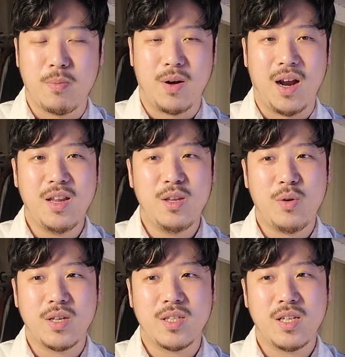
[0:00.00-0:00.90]
블라인드로
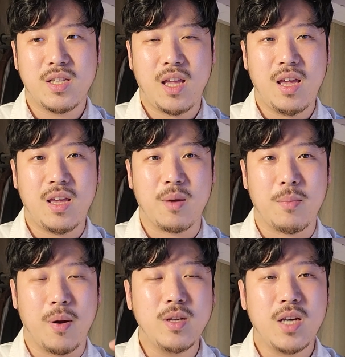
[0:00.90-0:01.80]
했을 때
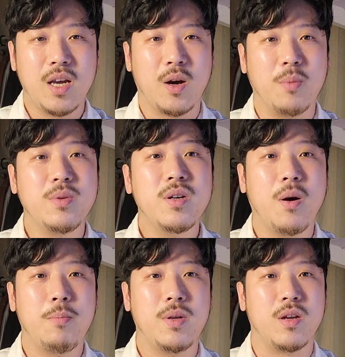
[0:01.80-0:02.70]
별 차이가 없는
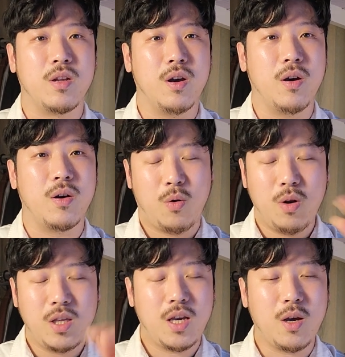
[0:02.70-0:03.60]
커피들은요.
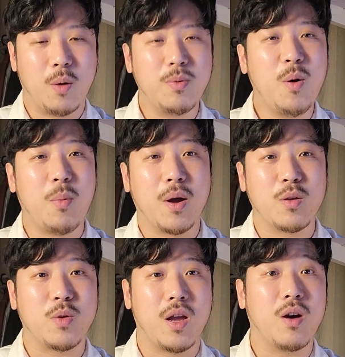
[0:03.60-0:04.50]
퀄리티 차이가 없다고
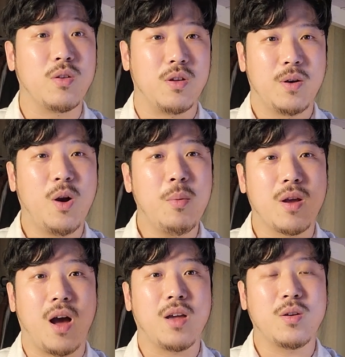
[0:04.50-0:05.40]
봐도 되거든요. 그러면
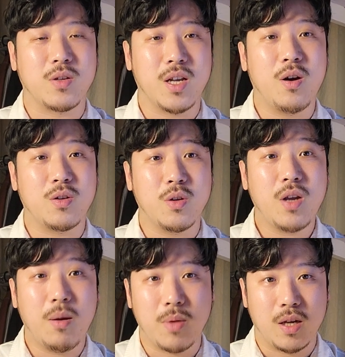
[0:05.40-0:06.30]
가격 더 싼 거를
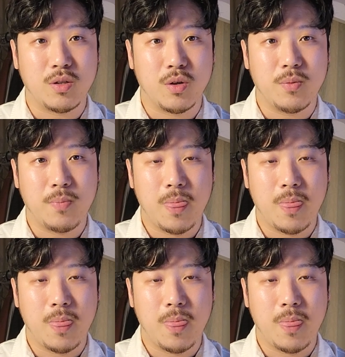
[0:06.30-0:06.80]
선택하면 되겠죠.